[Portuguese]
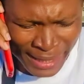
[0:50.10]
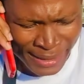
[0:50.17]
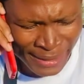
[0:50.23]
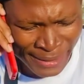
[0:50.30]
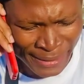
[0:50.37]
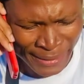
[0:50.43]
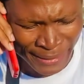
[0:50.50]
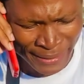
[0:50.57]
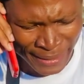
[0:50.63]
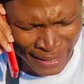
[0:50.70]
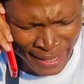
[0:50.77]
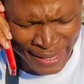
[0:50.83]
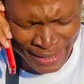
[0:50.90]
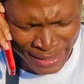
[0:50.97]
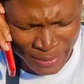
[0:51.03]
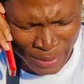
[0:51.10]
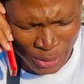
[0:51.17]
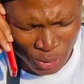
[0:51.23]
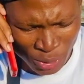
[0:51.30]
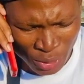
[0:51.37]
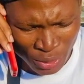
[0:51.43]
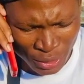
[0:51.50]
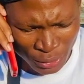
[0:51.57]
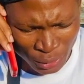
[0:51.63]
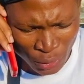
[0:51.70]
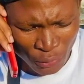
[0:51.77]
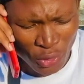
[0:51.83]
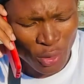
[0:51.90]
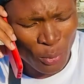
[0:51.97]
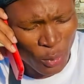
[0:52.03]
sim, é sim, mãe Júnior.
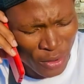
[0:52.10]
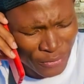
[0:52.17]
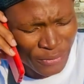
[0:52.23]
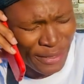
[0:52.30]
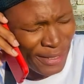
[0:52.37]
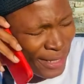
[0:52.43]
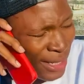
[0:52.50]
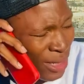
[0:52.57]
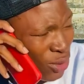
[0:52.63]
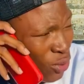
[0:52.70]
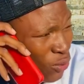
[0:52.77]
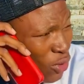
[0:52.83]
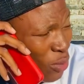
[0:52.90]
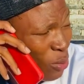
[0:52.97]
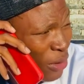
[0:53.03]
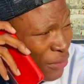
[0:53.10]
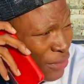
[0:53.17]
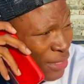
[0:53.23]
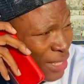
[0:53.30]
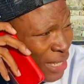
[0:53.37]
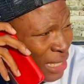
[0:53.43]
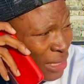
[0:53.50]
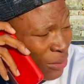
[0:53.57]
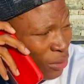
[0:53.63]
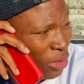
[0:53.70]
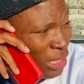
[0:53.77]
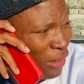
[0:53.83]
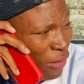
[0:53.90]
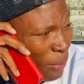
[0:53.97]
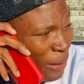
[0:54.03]
Conforme eu avisei, conforme eu avisei que
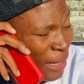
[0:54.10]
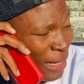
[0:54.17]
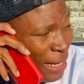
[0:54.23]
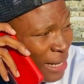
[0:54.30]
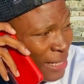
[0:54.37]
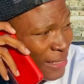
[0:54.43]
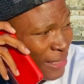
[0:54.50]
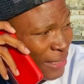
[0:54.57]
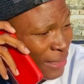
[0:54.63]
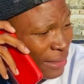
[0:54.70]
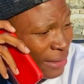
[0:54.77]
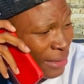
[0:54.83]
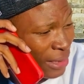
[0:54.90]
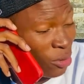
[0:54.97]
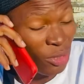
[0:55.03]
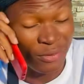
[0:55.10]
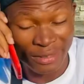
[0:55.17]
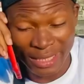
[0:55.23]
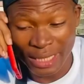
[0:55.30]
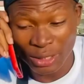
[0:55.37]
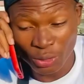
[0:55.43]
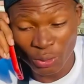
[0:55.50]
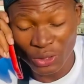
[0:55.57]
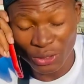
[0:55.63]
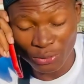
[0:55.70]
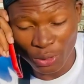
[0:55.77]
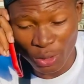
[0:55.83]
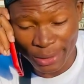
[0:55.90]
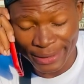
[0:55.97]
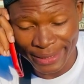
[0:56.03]
voltava para casa, eu de verdade estou de
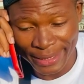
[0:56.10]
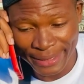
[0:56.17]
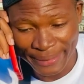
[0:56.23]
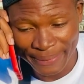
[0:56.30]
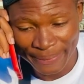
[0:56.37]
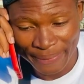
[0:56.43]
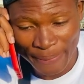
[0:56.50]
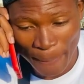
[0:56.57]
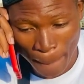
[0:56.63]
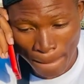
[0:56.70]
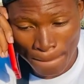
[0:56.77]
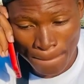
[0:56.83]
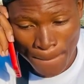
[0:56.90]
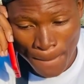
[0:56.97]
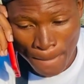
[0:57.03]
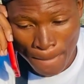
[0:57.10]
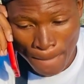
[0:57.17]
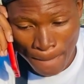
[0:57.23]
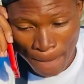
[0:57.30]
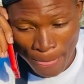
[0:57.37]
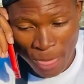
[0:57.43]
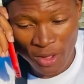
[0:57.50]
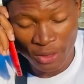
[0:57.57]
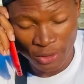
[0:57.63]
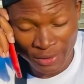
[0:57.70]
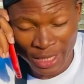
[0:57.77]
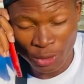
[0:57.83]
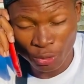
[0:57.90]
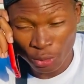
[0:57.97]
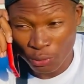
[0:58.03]
volta. Hum? De
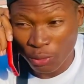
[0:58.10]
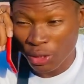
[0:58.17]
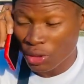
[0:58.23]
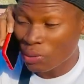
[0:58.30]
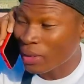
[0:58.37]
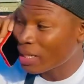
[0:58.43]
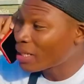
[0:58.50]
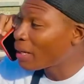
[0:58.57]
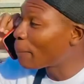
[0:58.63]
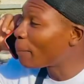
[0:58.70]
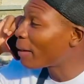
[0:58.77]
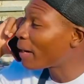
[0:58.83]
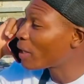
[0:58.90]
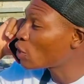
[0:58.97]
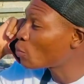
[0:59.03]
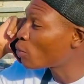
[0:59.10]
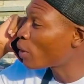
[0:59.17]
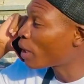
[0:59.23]
verdade estou de volta. Estou aqui na paragem por